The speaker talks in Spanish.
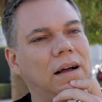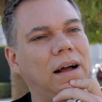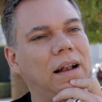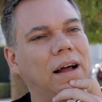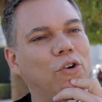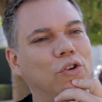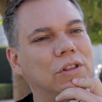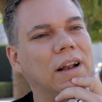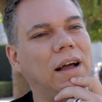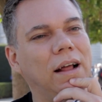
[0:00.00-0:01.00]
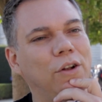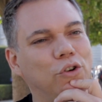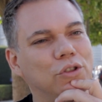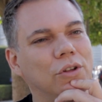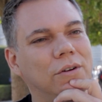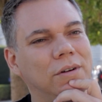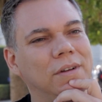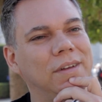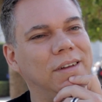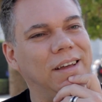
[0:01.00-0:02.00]
a la otra, al otro,
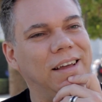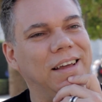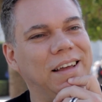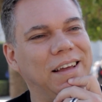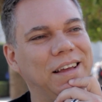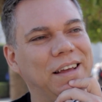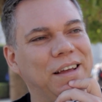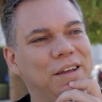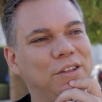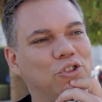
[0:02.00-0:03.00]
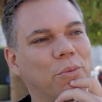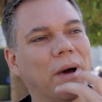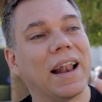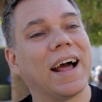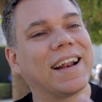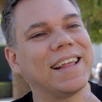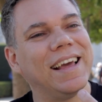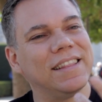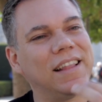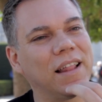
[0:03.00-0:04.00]
eh, tomar las
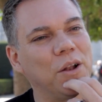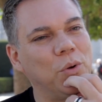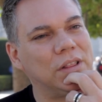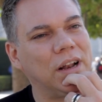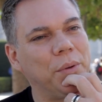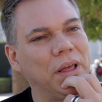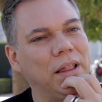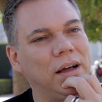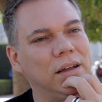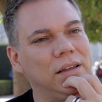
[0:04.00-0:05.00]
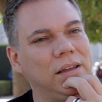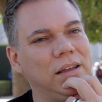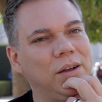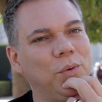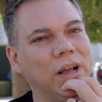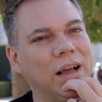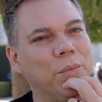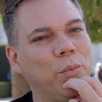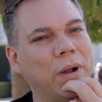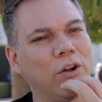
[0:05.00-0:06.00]
riendas de nuestra vida. Y Wake
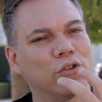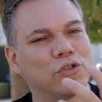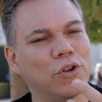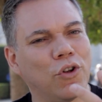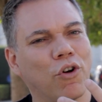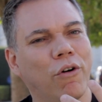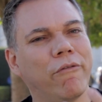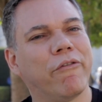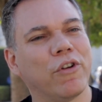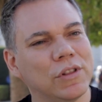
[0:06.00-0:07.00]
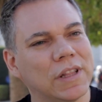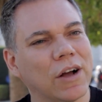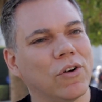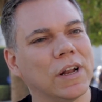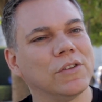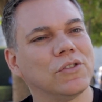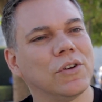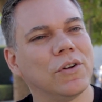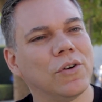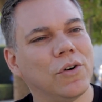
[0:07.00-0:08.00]
Up nos, nos confronta con
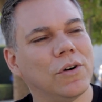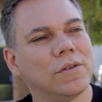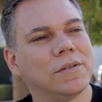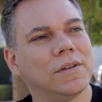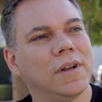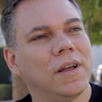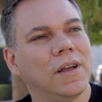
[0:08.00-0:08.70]
eso, ¿no? con